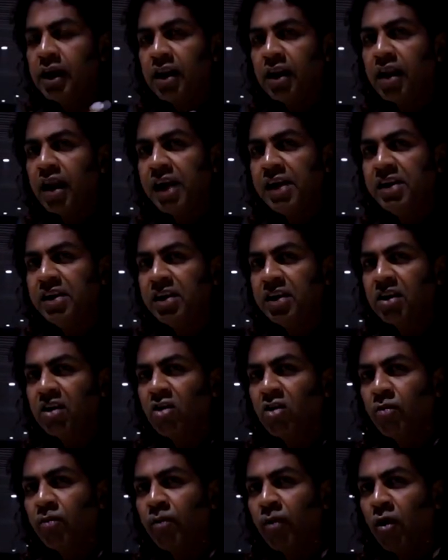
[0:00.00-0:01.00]
ये लाइटर
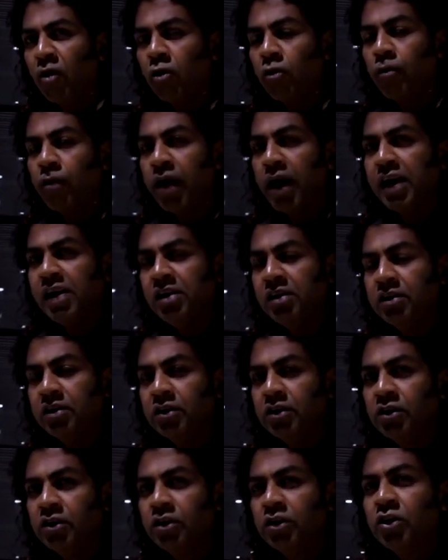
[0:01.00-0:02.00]
और पावर बैंक
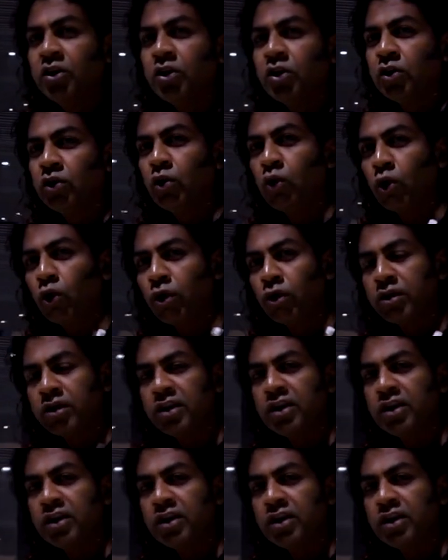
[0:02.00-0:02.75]
दोनों